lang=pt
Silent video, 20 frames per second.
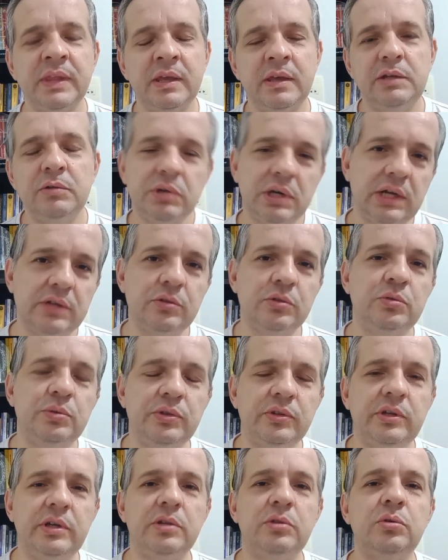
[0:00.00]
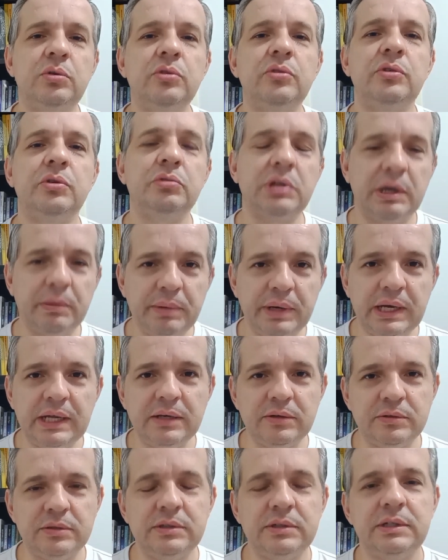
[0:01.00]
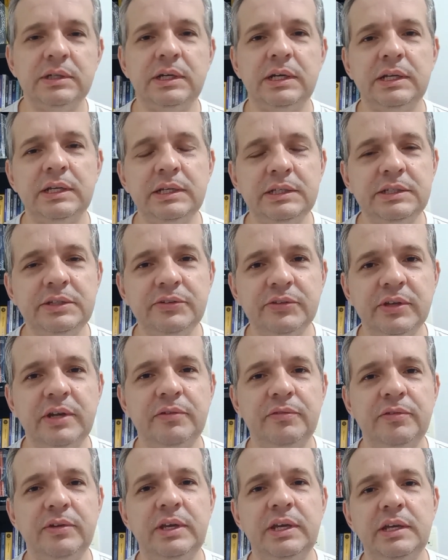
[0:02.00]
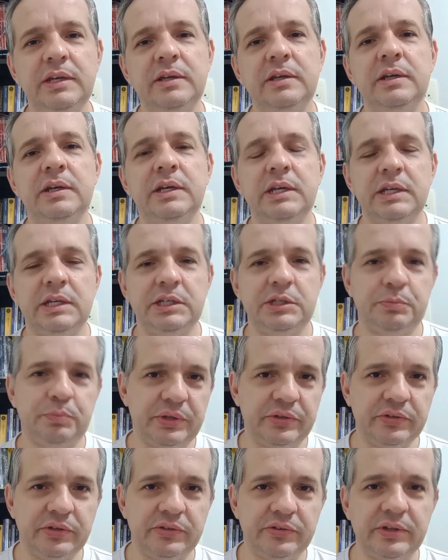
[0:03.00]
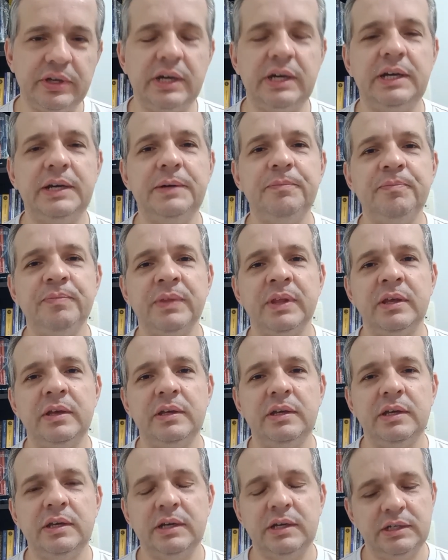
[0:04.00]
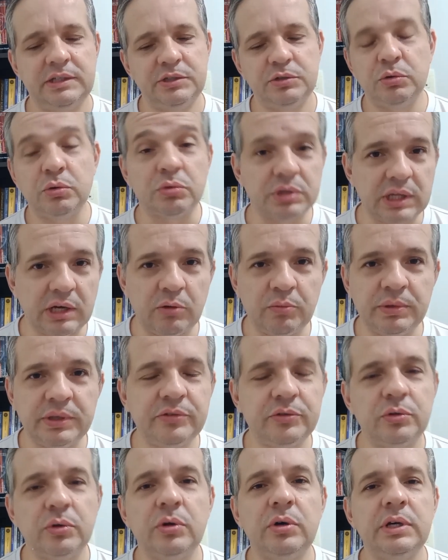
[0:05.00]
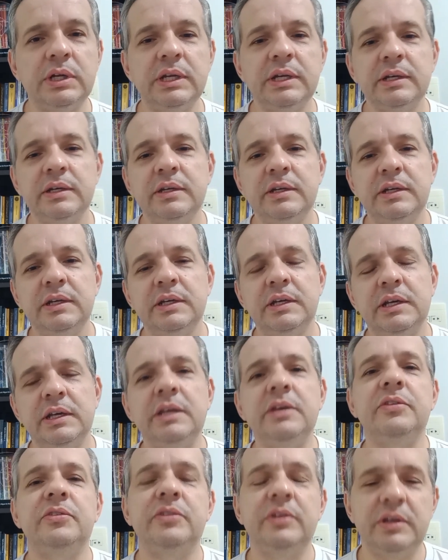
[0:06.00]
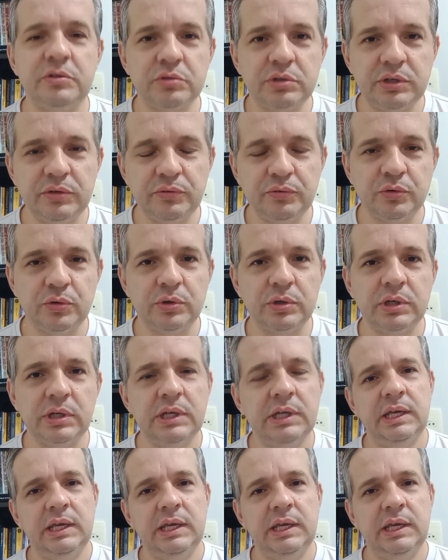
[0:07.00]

E no caso do escritor, o seu trabalho ali de escrever, de pesquisar, de contar uma história e seja o que for.